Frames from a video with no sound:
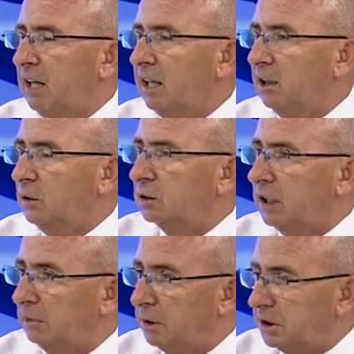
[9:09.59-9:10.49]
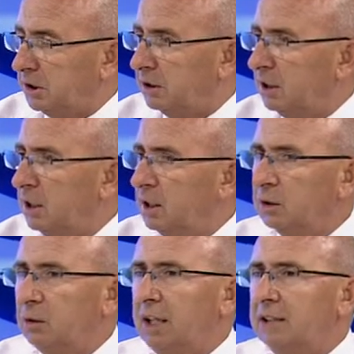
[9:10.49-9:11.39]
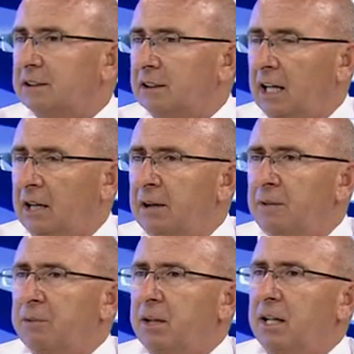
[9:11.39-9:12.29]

tarih göstermiştir. Dolayısıyla e,